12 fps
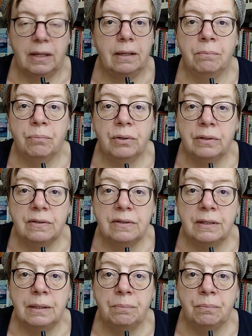im
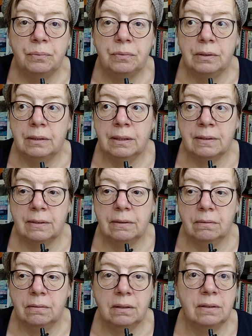Prinzip das
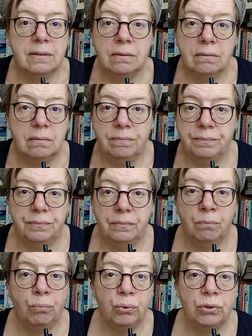
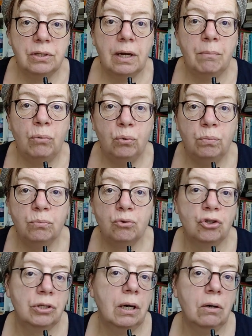ein bunter
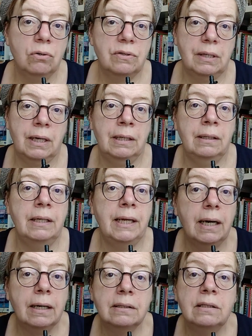Blumenstrauß an
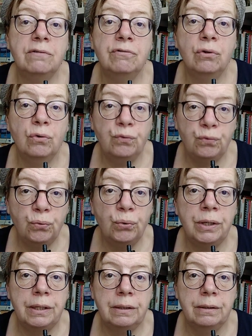negativen
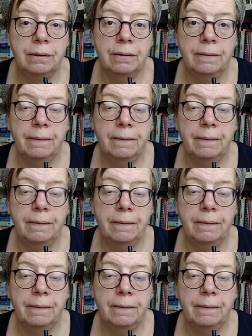Gefühlen.